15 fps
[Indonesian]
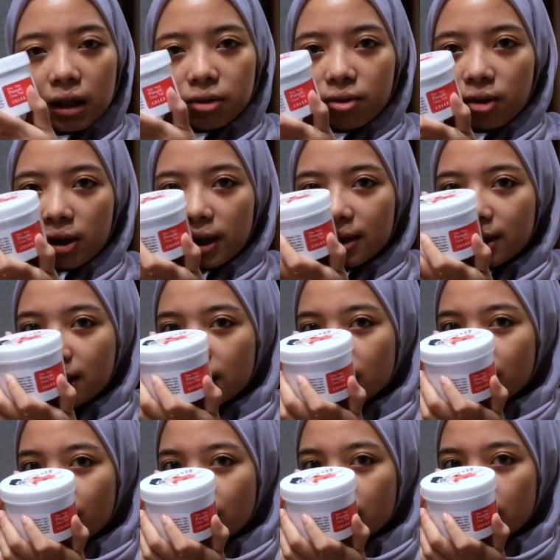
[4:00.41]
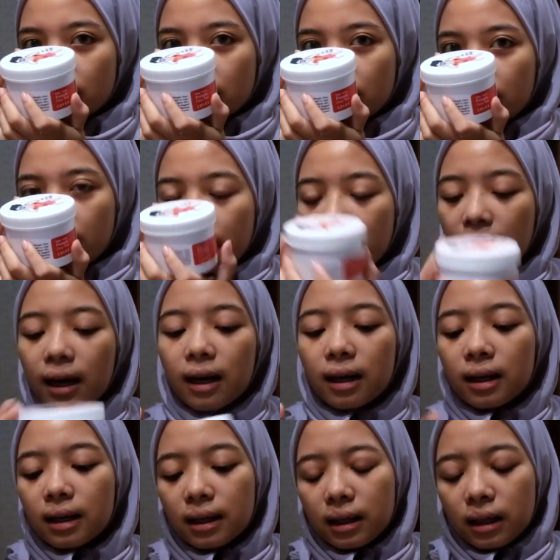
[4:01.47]
ini exfoliating toner
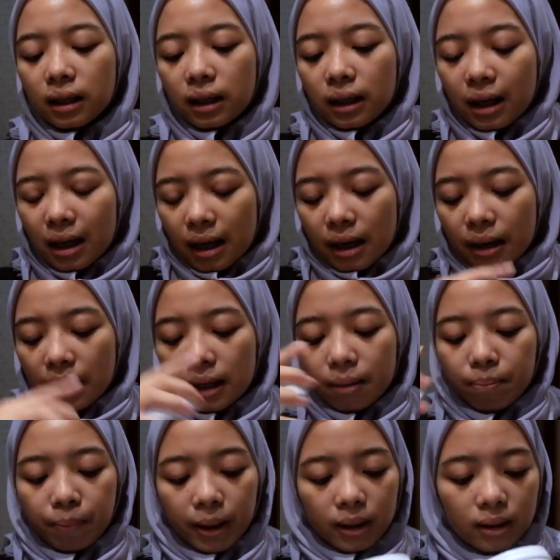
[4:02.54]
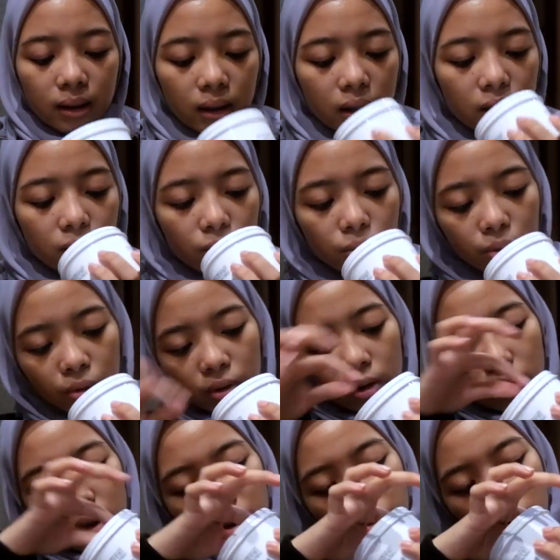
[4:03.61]
yang ada padnya
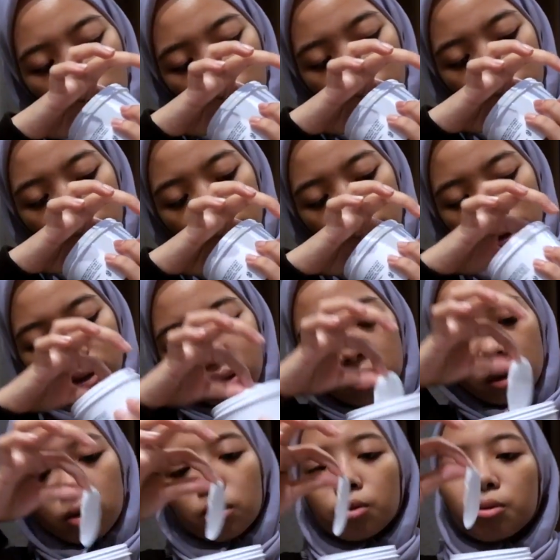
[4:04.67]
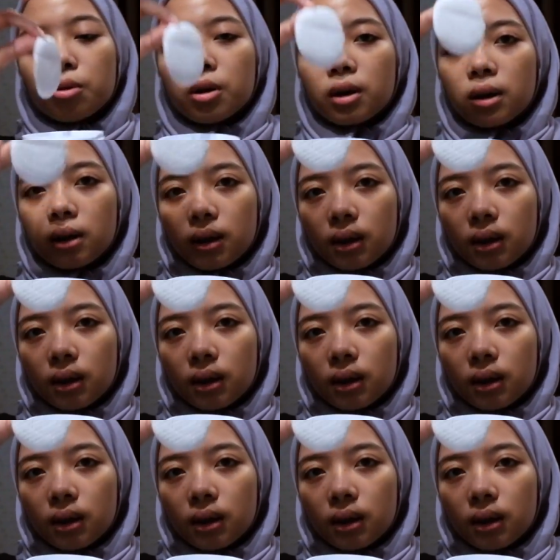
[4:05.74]
gitu udah mau habis tuh